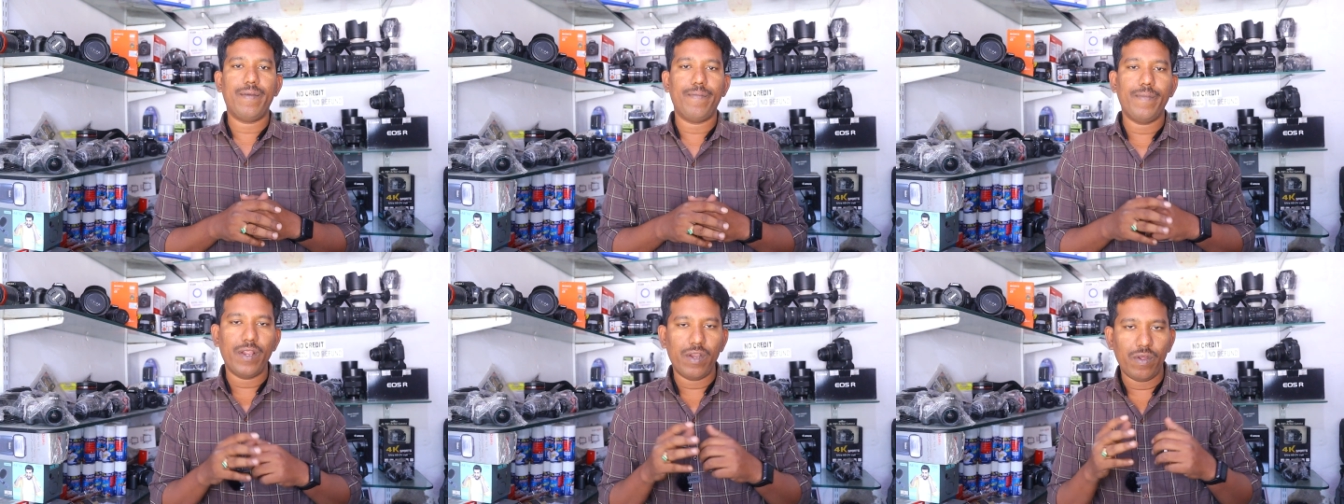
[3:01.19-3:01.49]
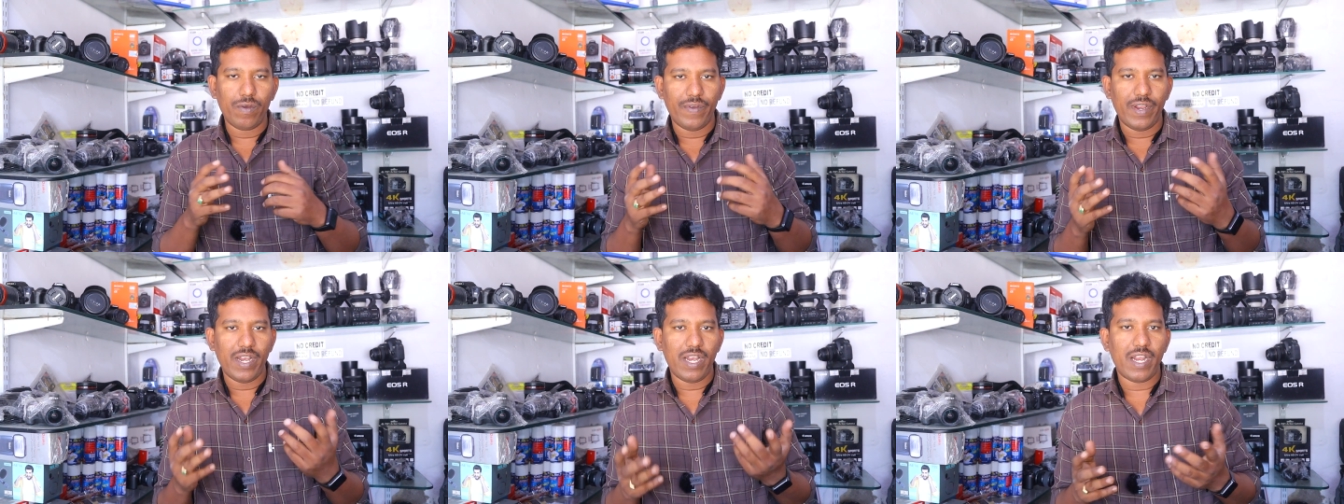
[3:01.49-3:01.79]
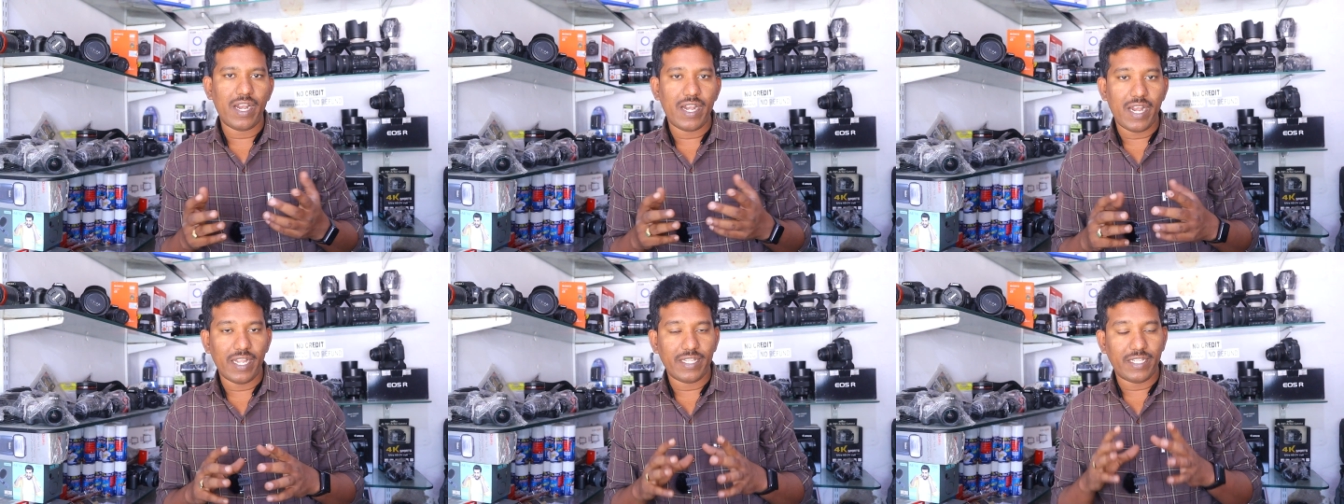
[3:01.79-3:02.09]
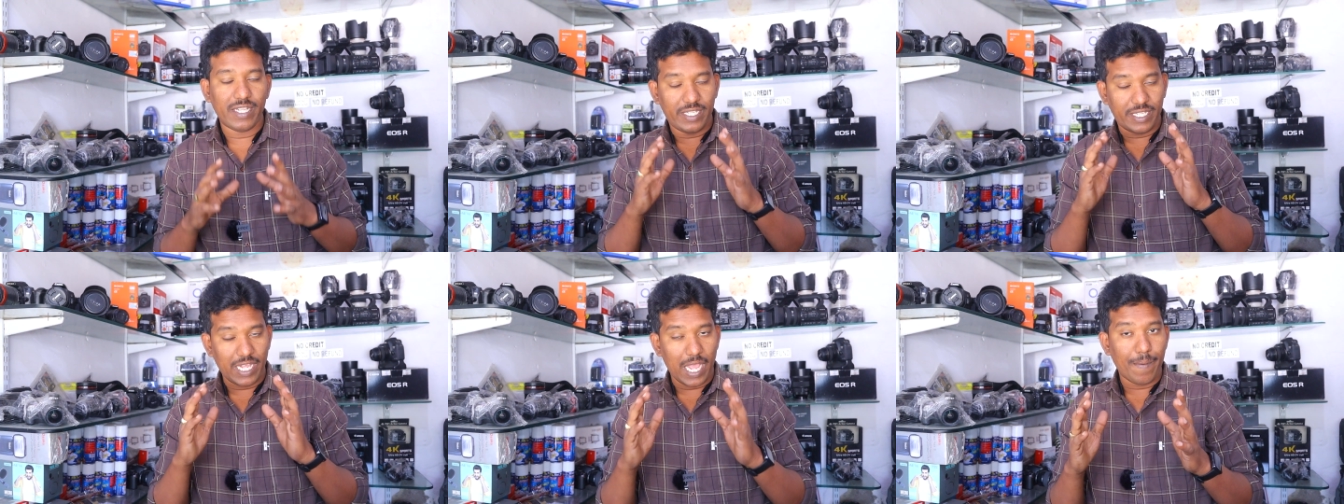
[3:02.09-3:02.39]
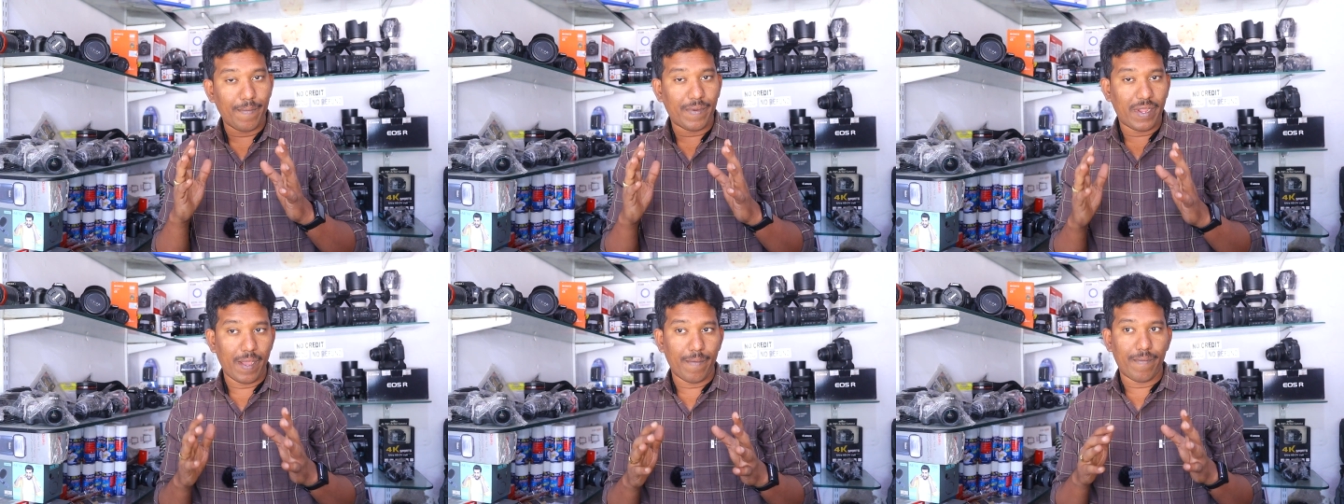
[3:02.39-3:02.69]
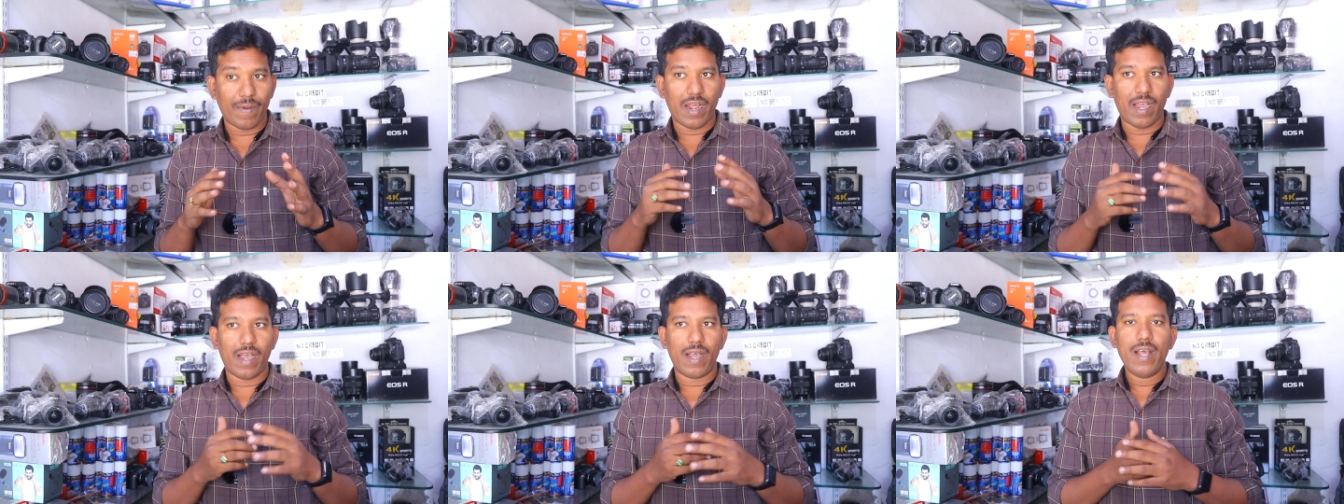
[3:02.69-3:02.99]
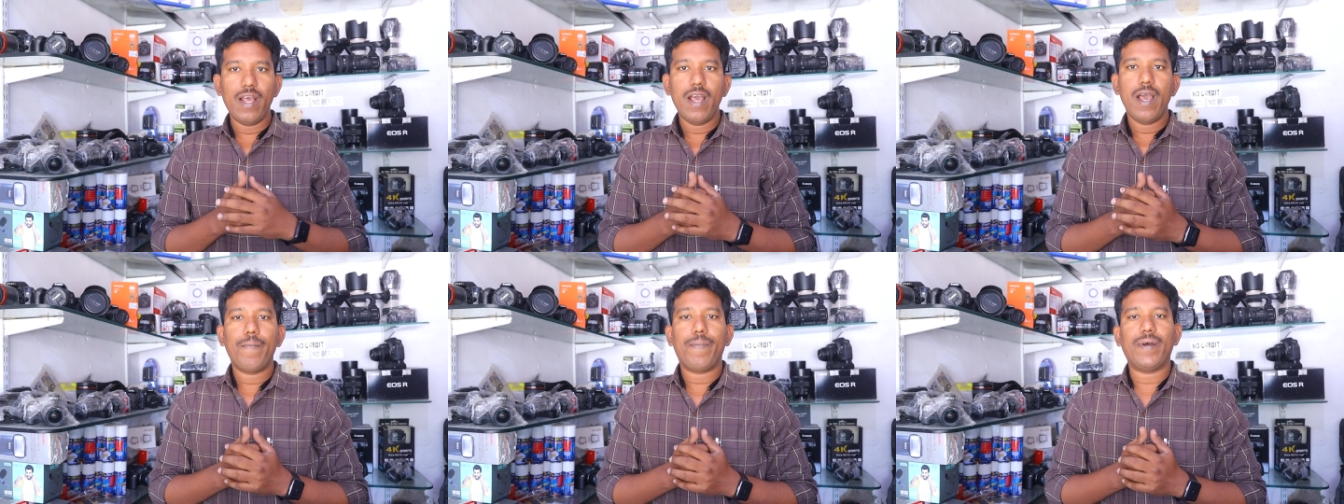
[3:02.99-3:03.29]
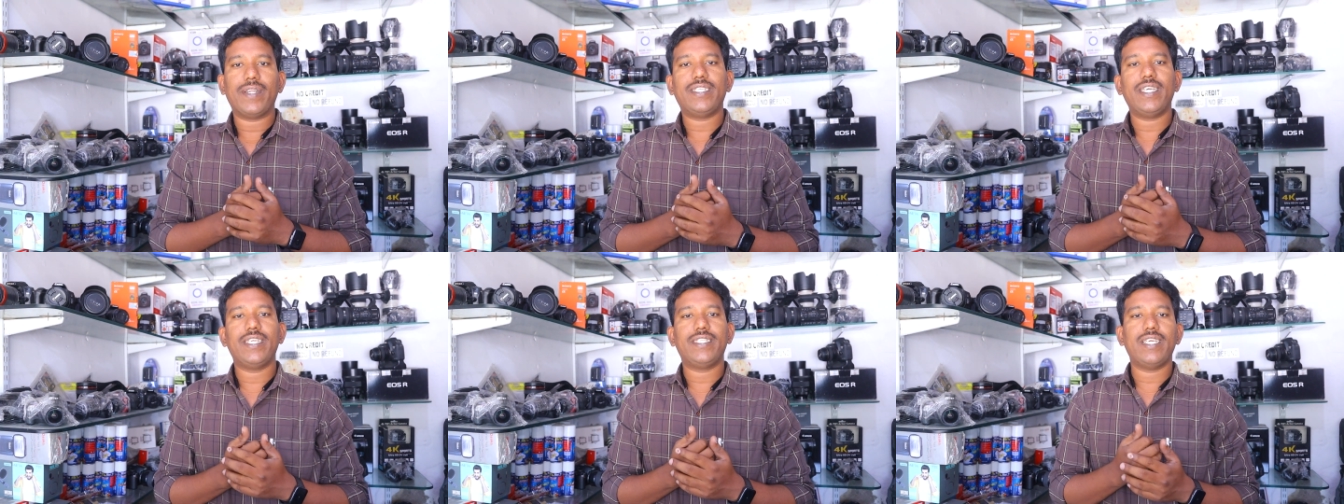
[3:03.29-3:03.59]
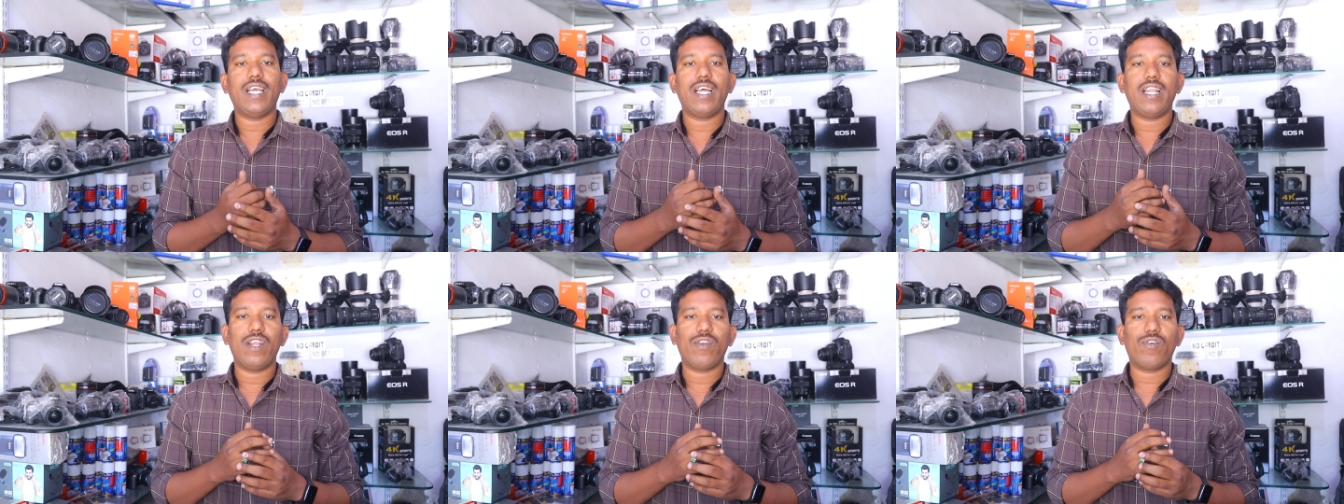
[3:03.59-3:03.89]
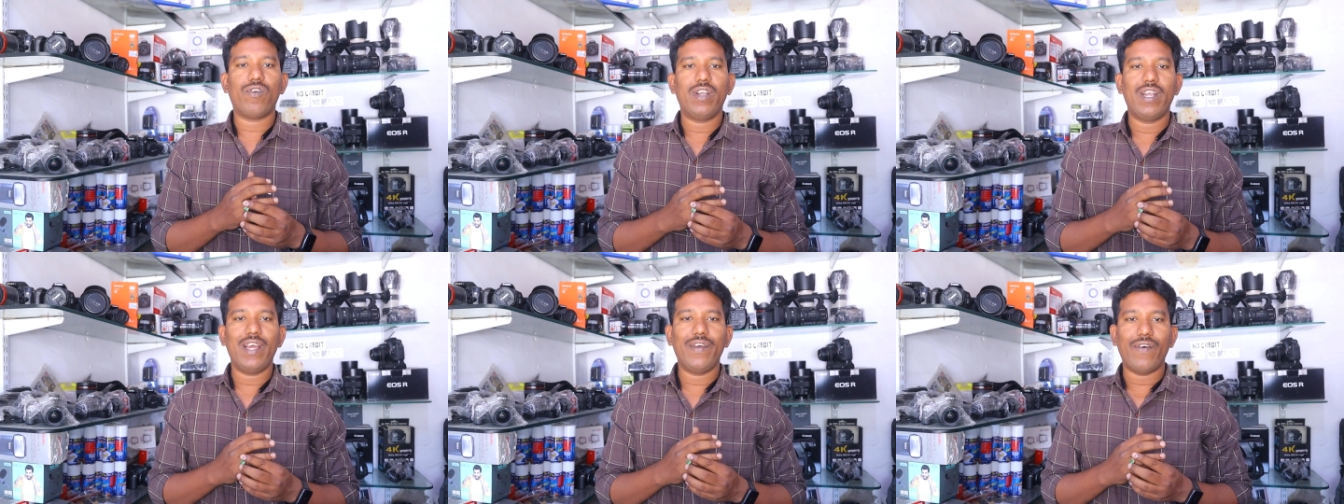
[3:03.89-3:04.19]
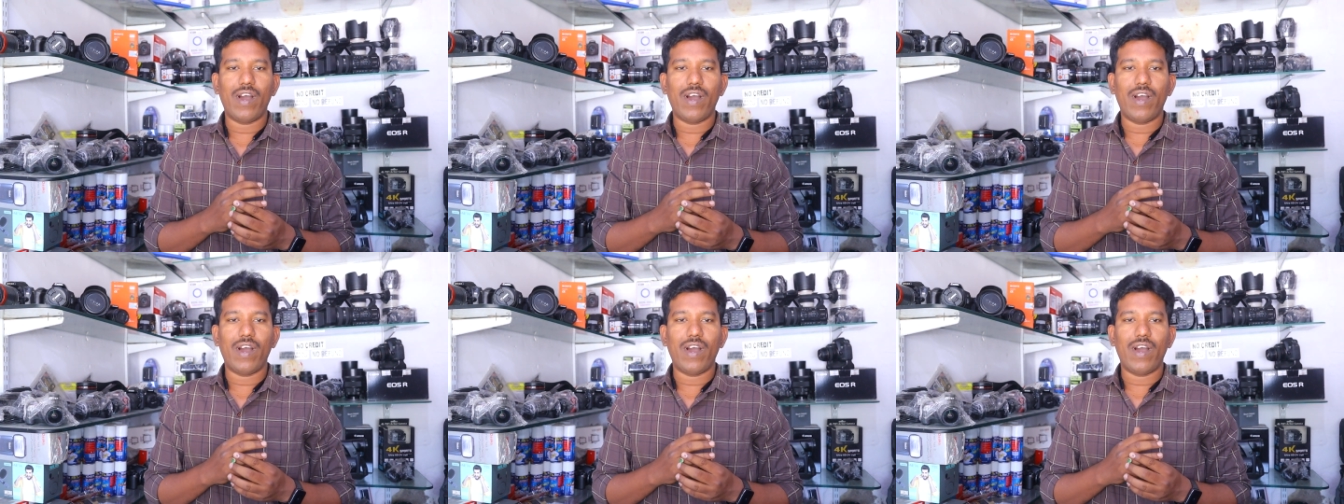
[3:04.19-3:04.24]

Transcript: మీరు వెళ్ళినట్టయితే సేమ్ కెమెరా పర్చేజ్ చేయాలనుకుంటే